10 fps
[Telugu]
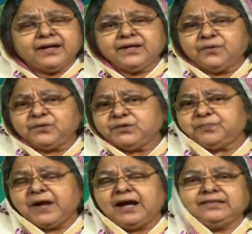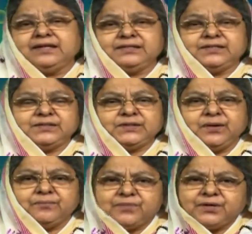అని రోజు ప్రార్థన
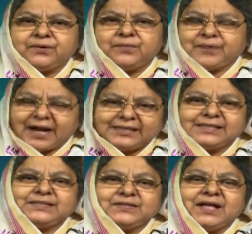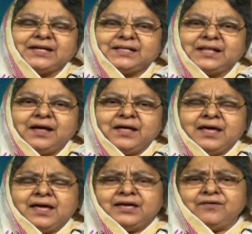చేస్తున్నాం మీరు కూడా ప్రార్థిస్తున్నారు కదా
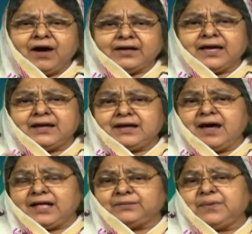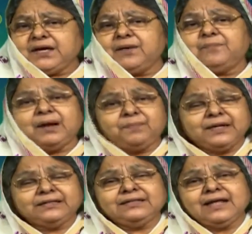ఈ వాక్యాన్ని ఆత్మీయంగా
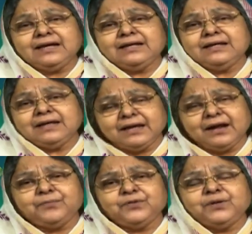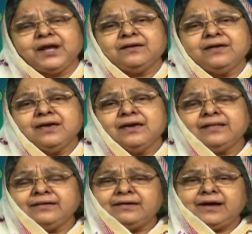బలపడుతున్నారని నేను నమ్ముతున్నాను
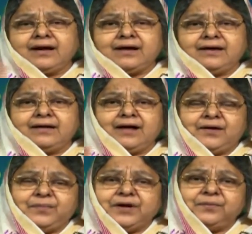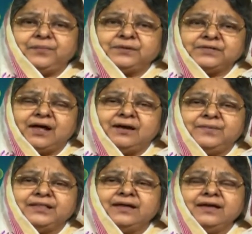ఎందుకంటే అక్కడక్కడ కనపడినప్పుడు
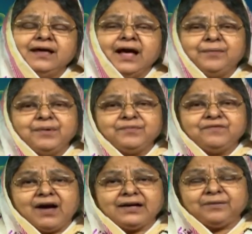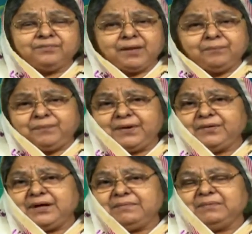చాలామంది అమ్మ మీ వాక్యం
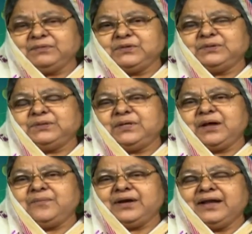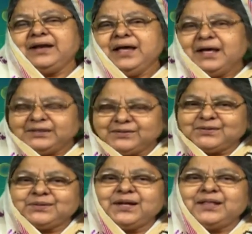తప్పకుండా మేము చూస్తున్నామన్నాను
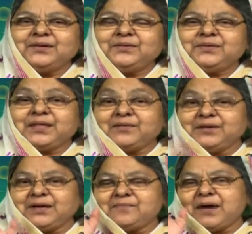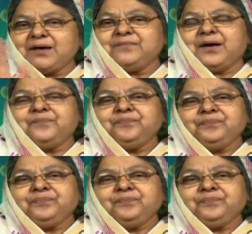చూస్తున్నందుకు దేవునికి మహిమ